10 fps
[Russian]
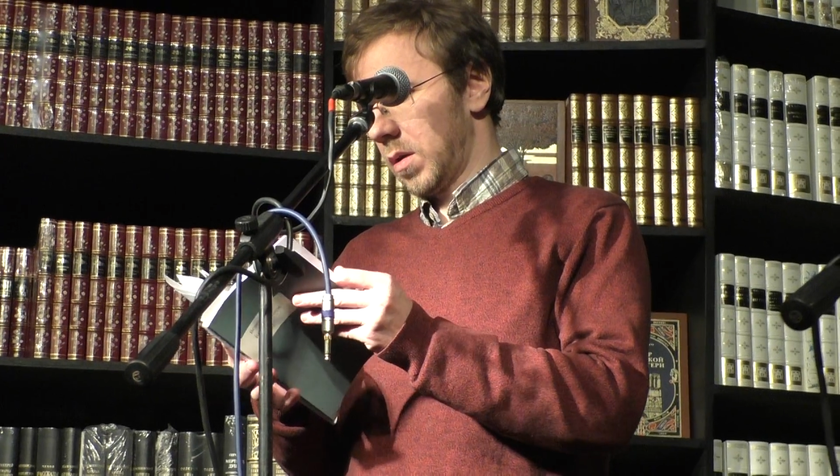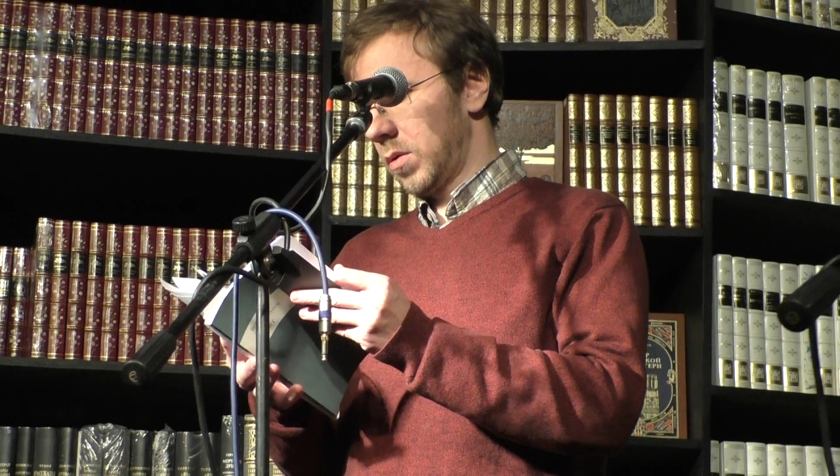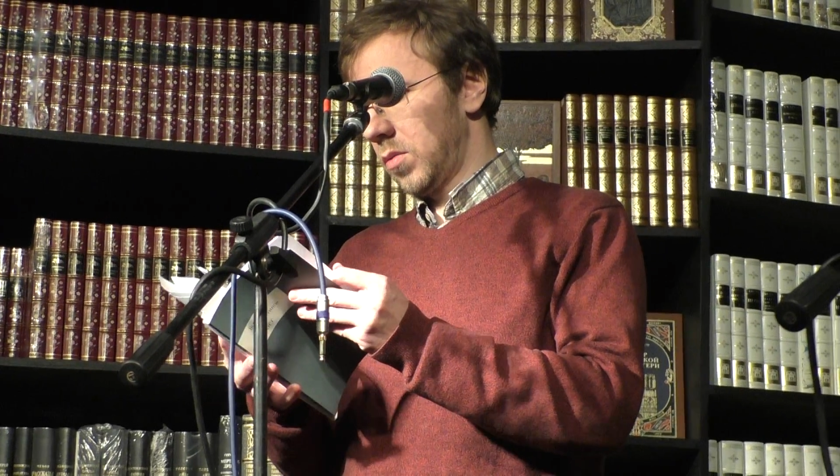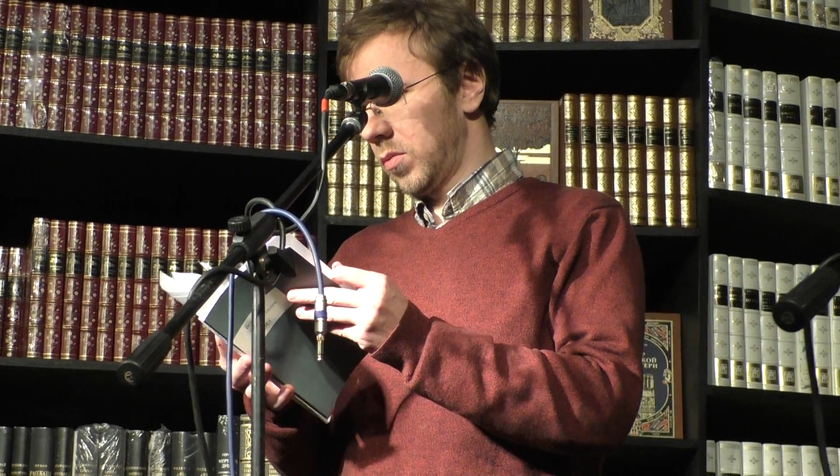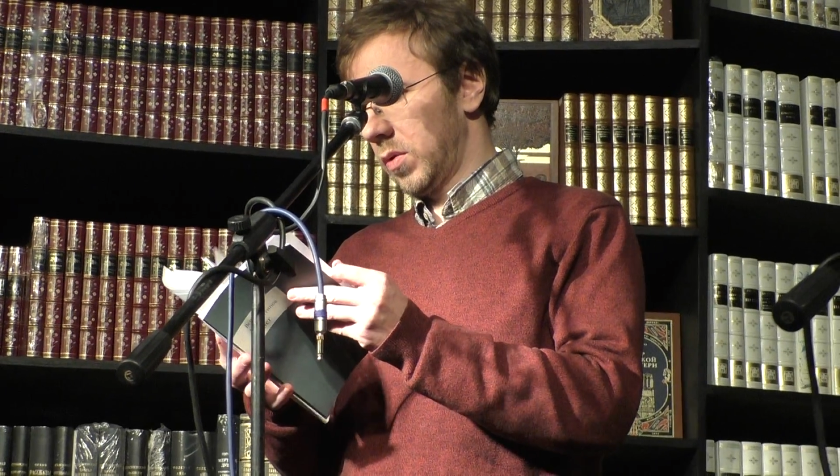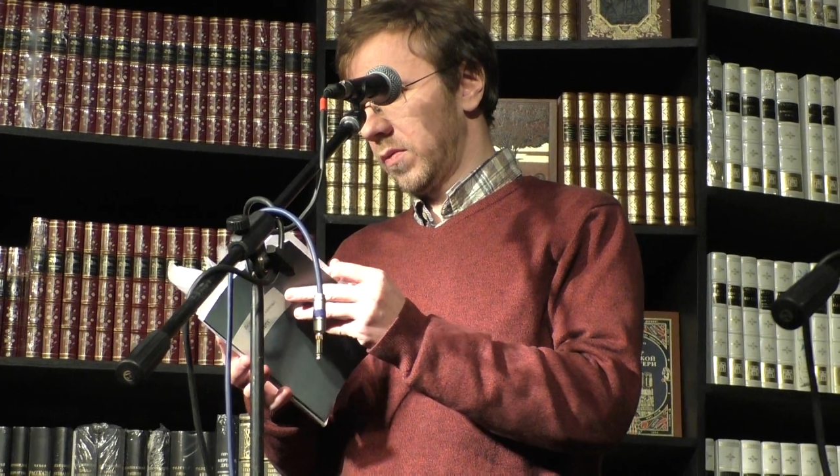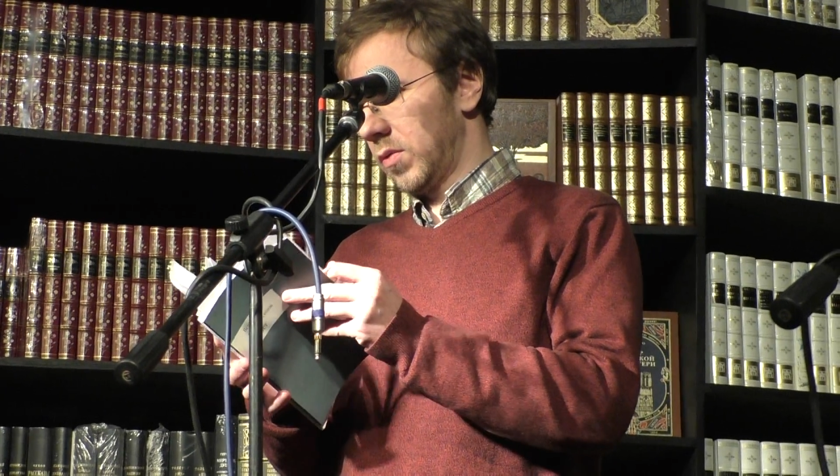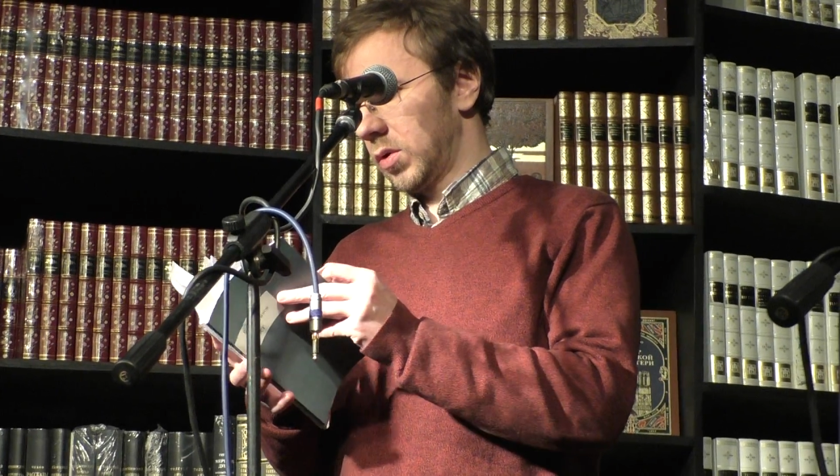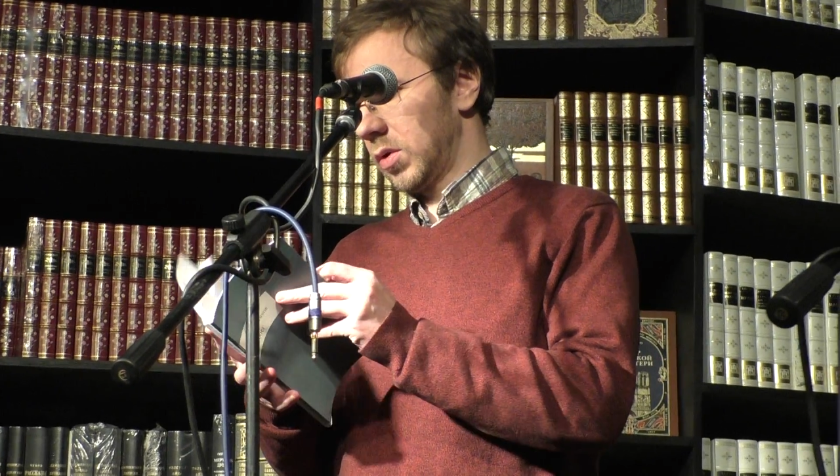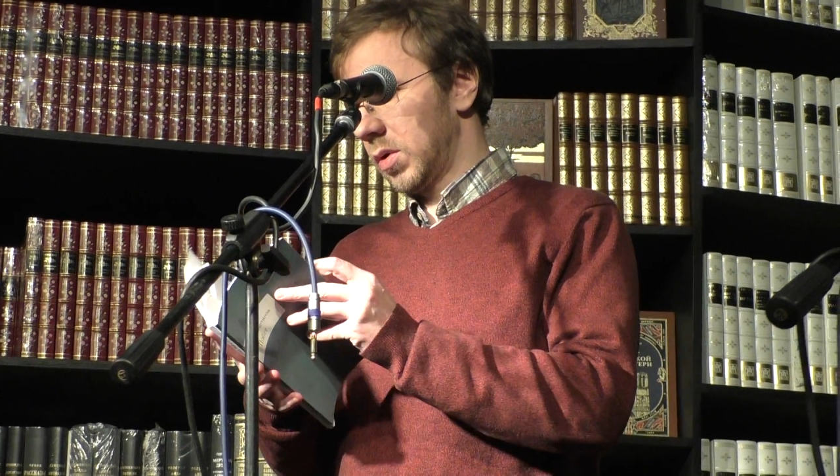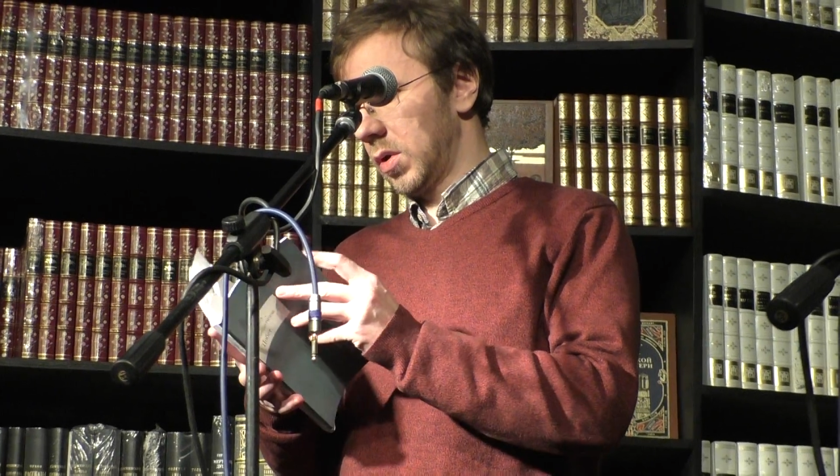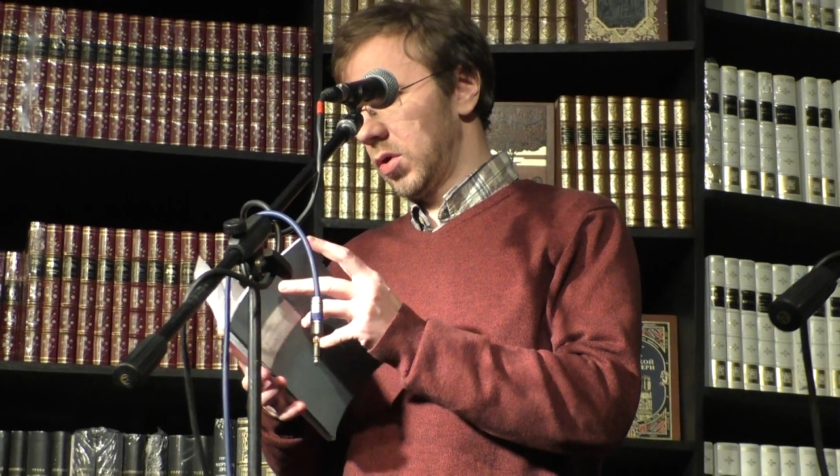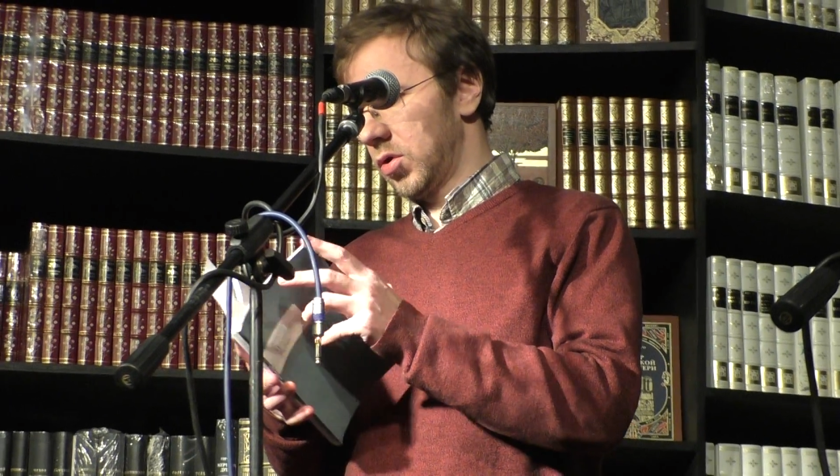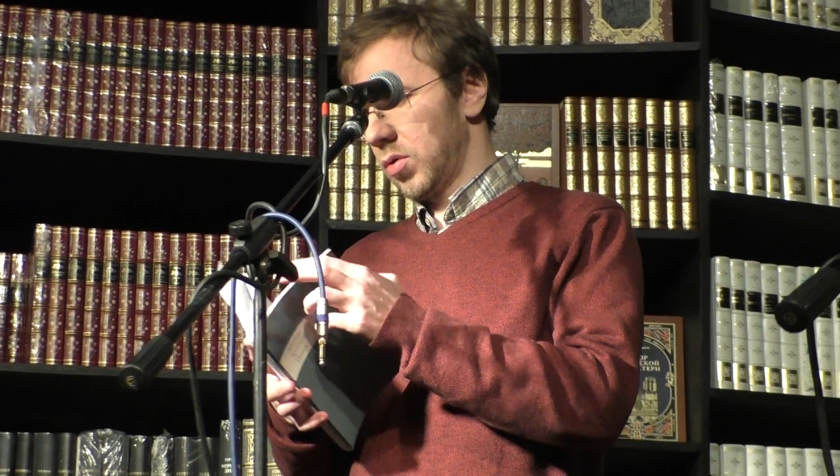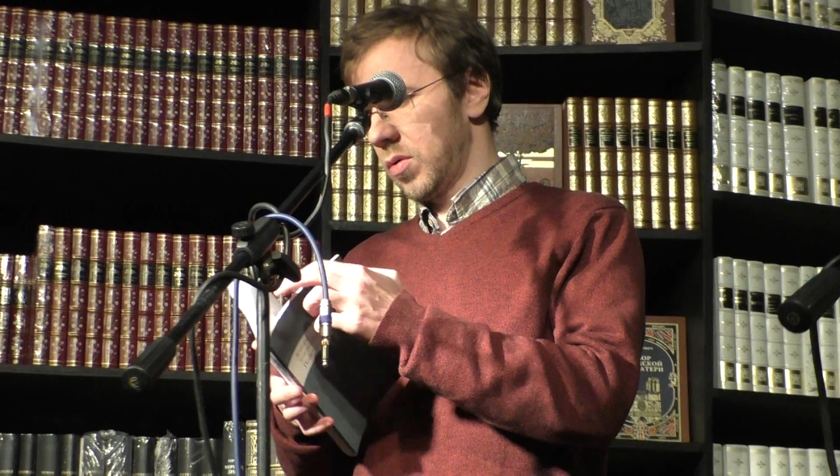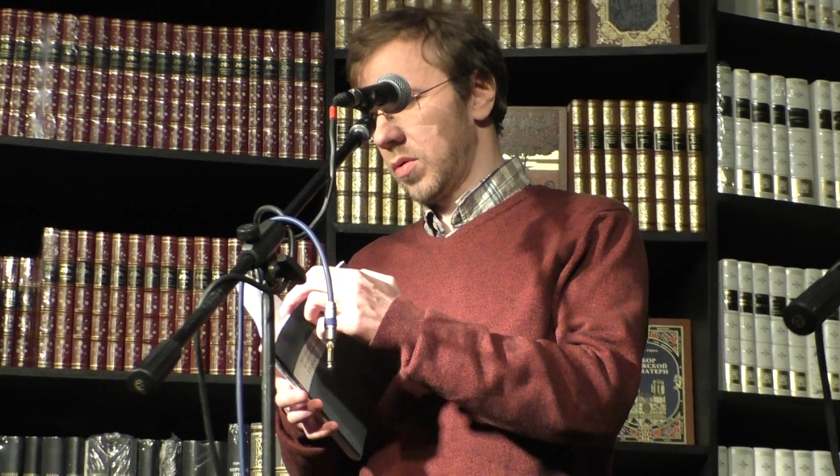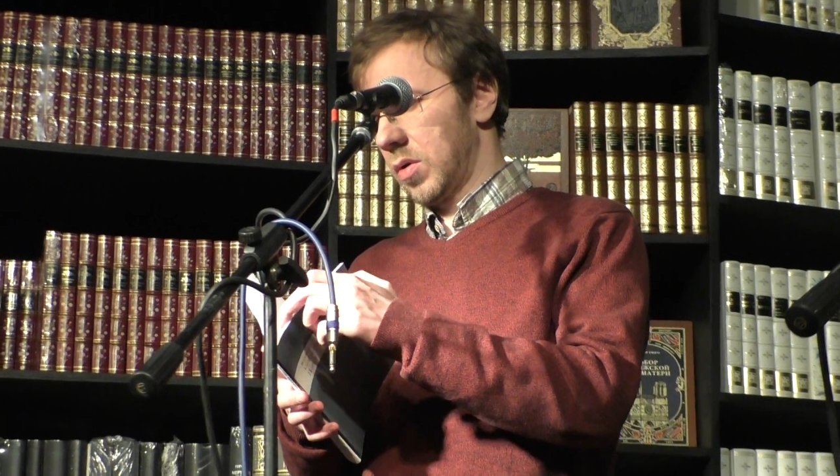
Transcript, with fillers: Ну и вот еще